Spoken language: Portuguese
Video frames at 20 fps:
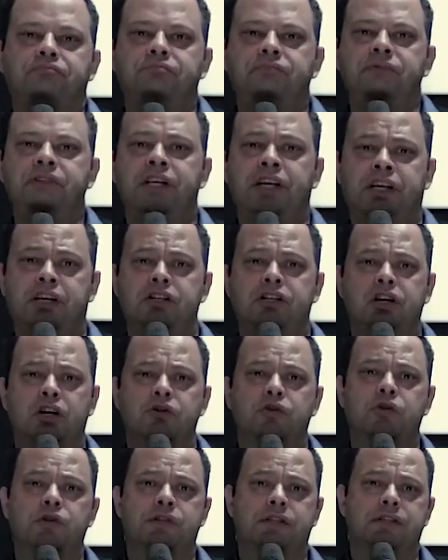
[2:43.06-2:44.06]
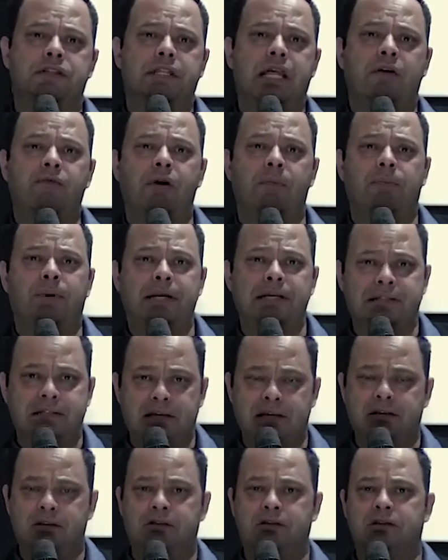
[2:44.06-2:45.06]
em que Jesus estava
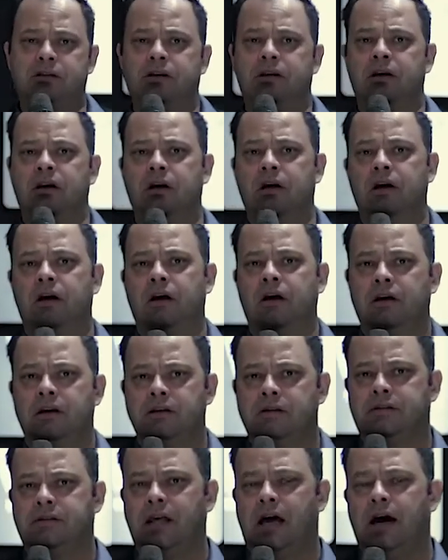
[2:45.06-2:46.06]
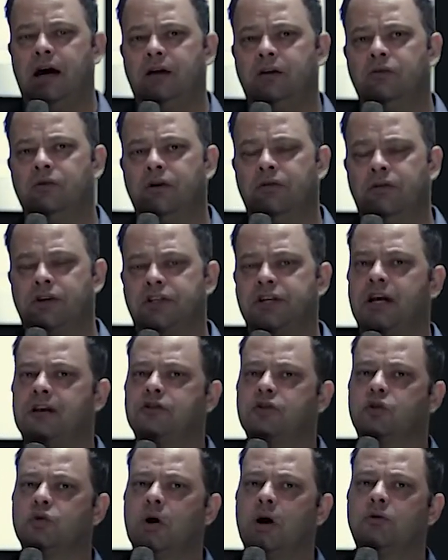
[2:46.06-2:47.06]
presente está no Evangelho de
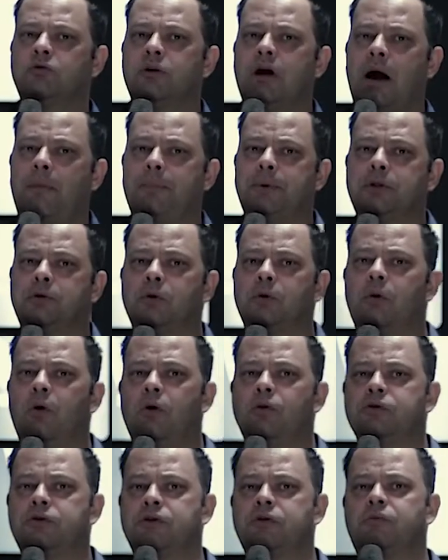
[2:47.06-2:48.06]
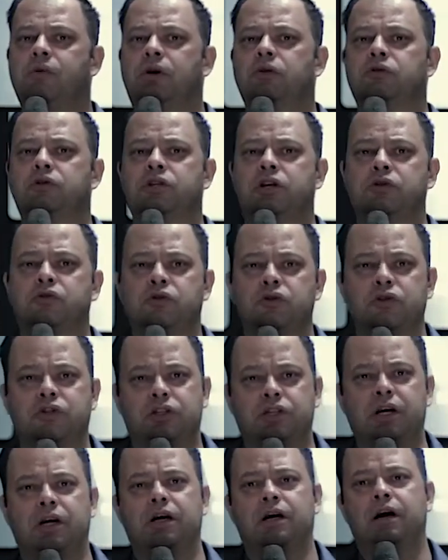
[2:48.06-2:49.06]
João, no capítulo 11, quando Jesus
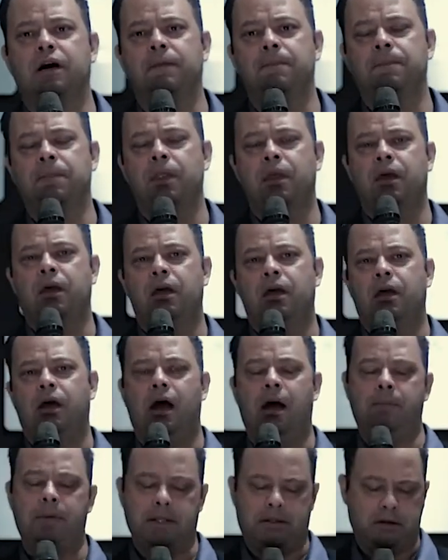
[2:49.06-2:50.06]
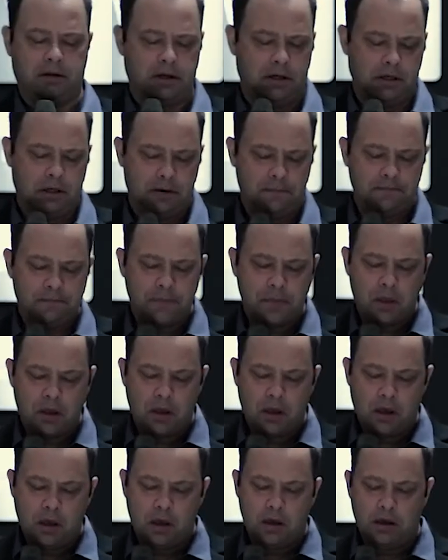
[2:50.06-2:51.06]
chega a Betânia
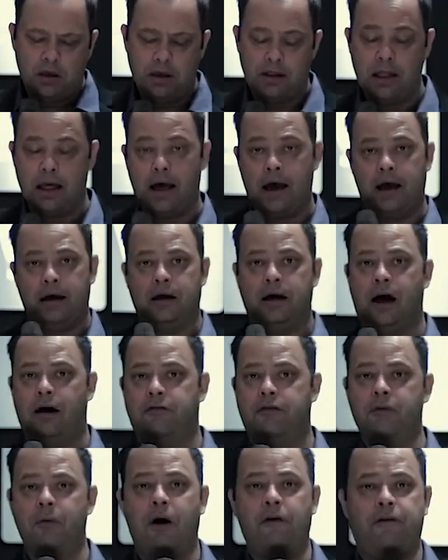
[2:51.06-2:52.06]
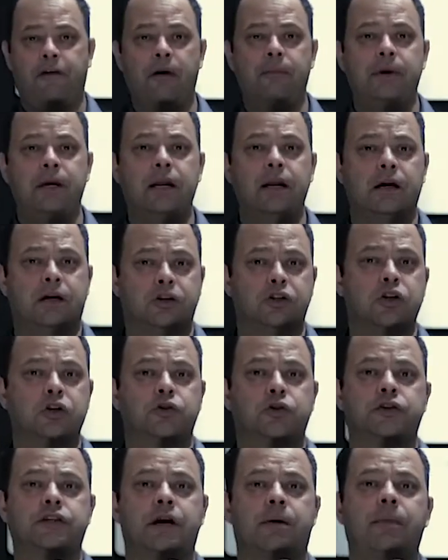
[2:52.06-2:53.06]
e lá havia uma família que
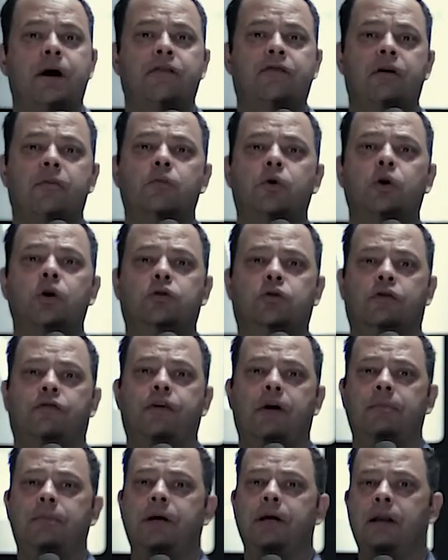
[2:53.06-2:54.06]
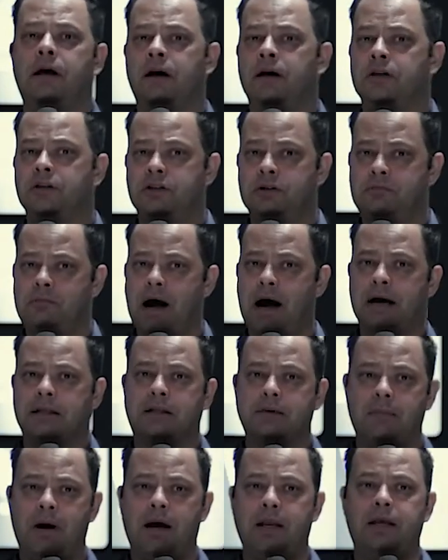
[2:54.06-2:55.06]
Jesus amava muito, a família de Marta
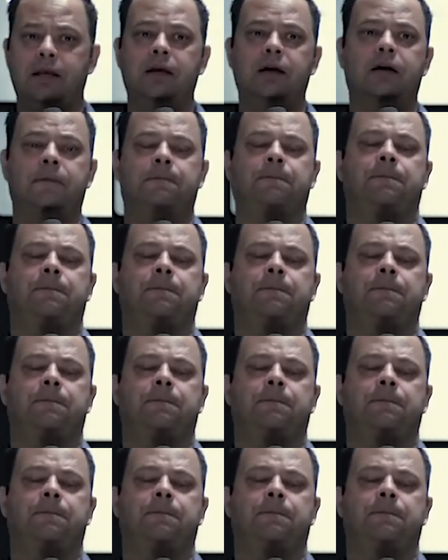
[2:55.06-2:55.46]
e Maria.